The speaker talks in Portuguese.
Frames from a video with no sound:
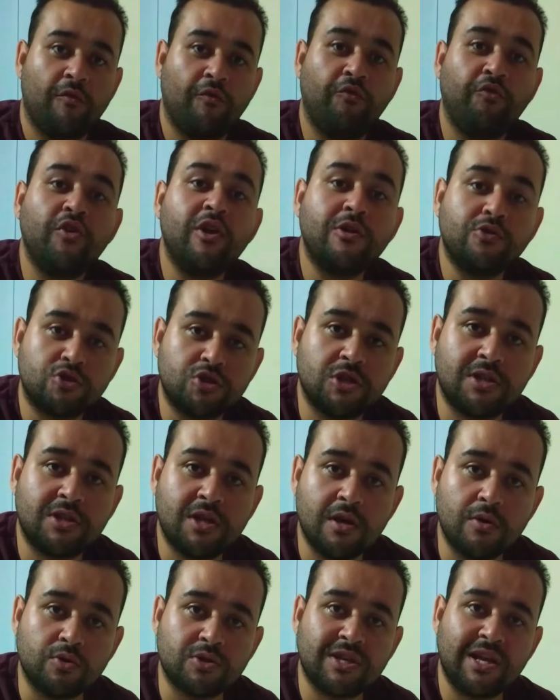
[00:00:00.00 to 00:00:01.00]
filhos de
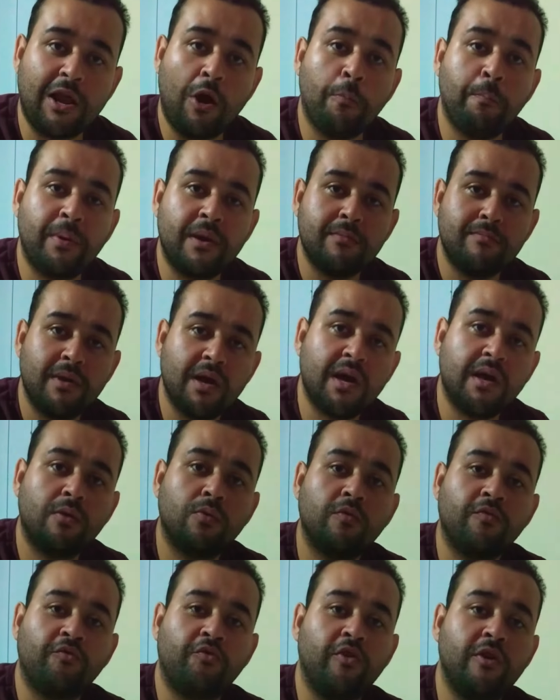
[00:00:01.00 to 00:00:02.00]
Deus. Ele é o
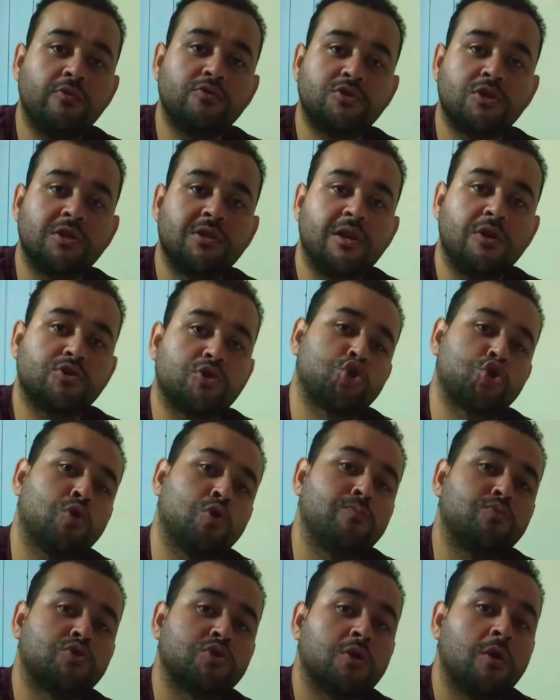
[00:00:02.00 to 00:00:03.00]
primeiro filho de Deus. Nós
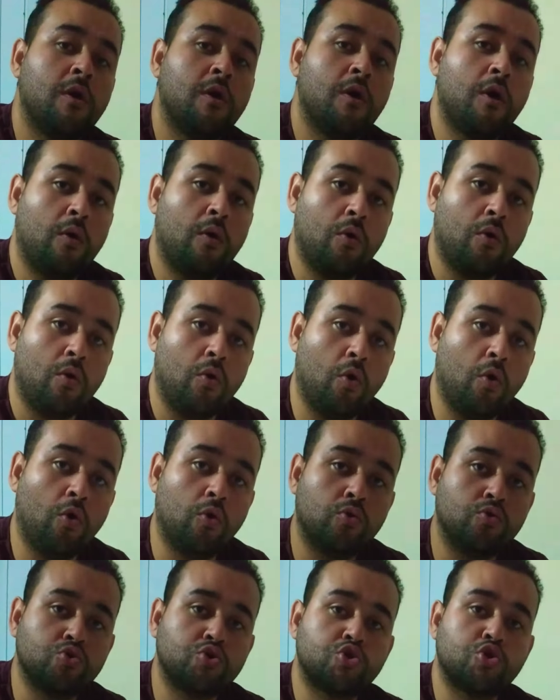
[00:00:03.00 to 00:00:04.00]
somos
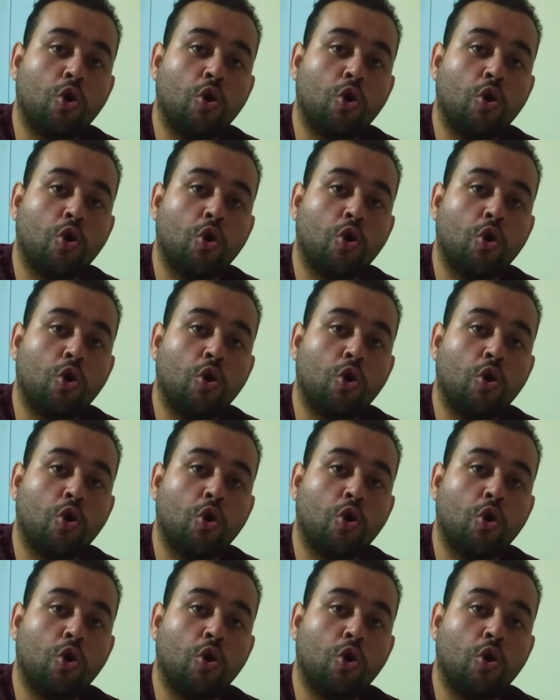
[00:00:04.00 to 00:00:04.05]
os